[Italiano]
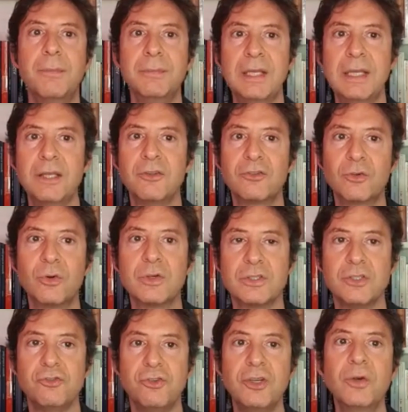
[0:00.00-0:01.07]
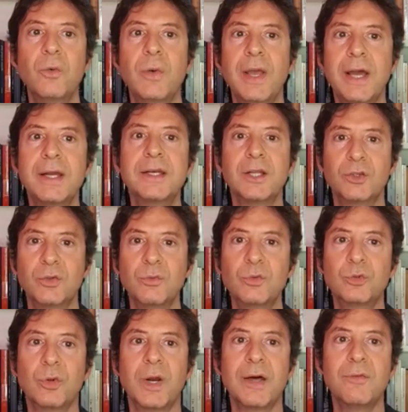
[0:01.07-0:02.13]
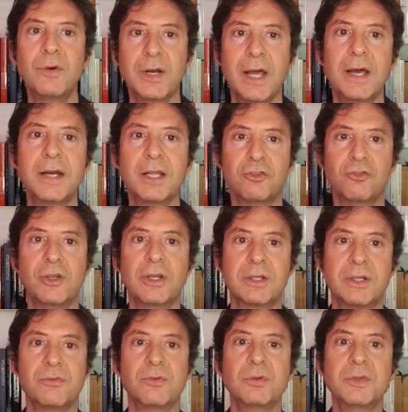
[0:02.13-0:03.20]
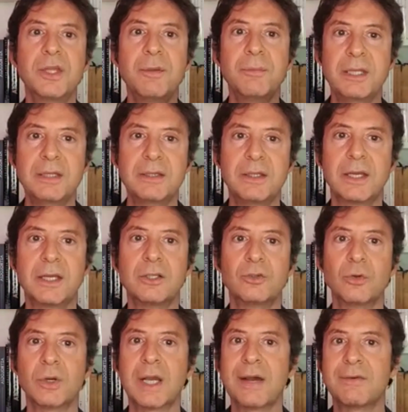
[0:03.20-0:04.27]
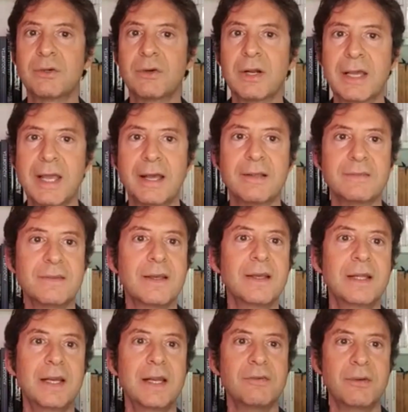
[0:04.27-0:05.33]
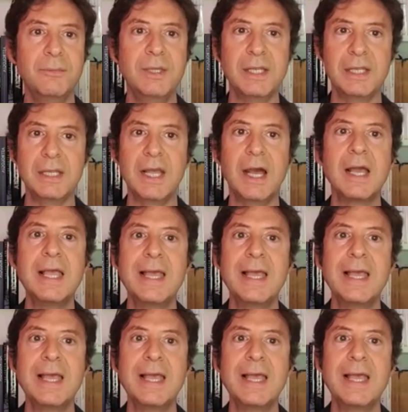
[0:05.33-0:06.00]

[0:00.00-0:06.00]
negli scorsi cinque anni ha dovuto lavorare a certe fondamenta che toccavano la casa e la famiglia.